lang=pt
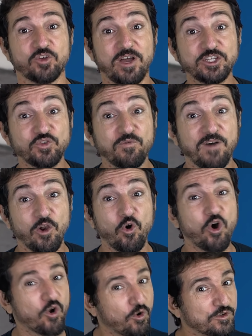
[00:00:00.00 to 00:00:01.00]
eu acho um
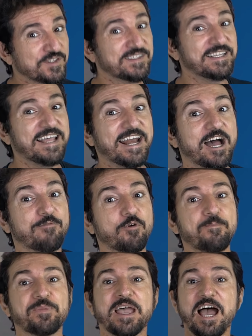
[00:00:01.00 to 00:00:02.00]
valor considerável.
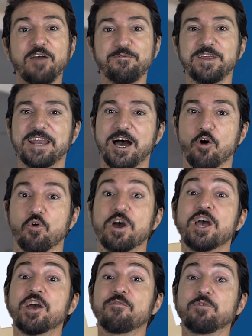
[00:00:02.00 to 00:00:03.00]
Afinal,
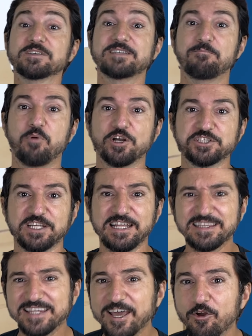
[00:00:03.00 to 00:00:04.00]
você pode
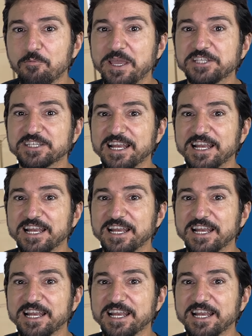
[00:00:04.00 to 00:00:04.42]
literalmente